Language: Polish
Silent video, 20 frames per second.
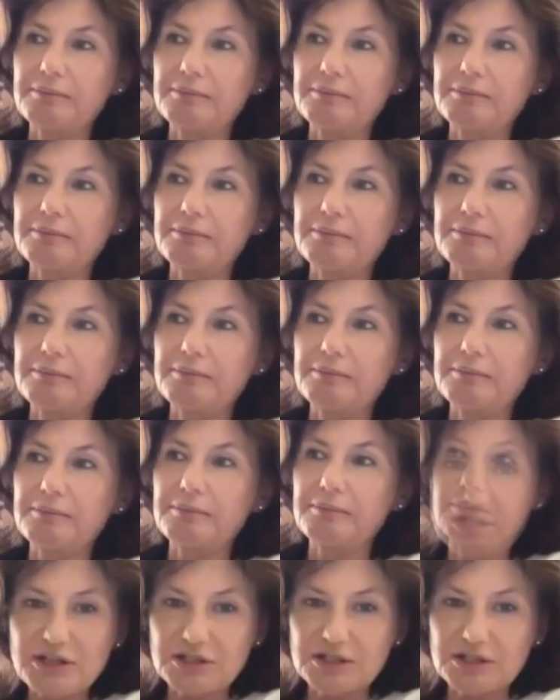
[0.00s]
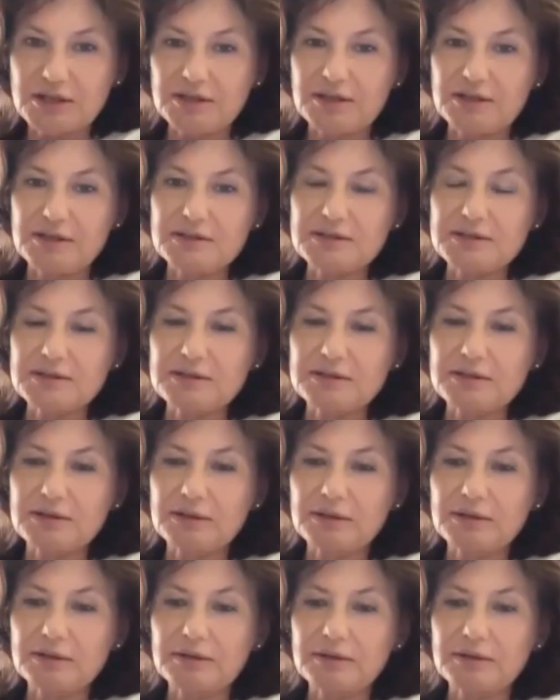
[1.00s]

bardzo ważna jest,